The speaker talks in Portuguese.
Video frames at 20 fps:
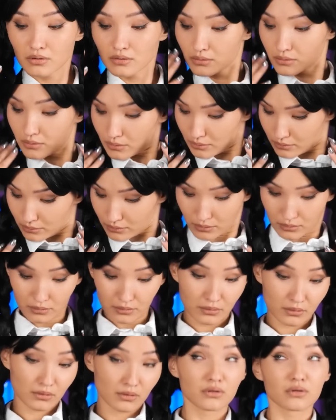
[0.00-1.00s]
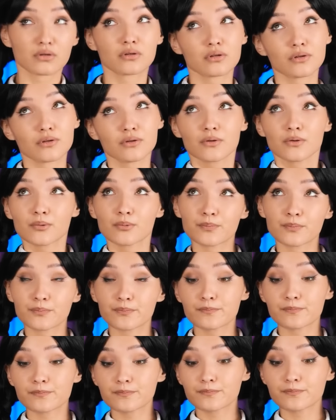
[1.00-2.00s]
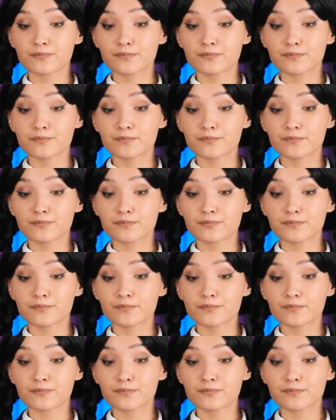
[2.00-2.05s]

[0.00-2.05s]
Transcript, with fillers: É como se eu me olhasse no espelho.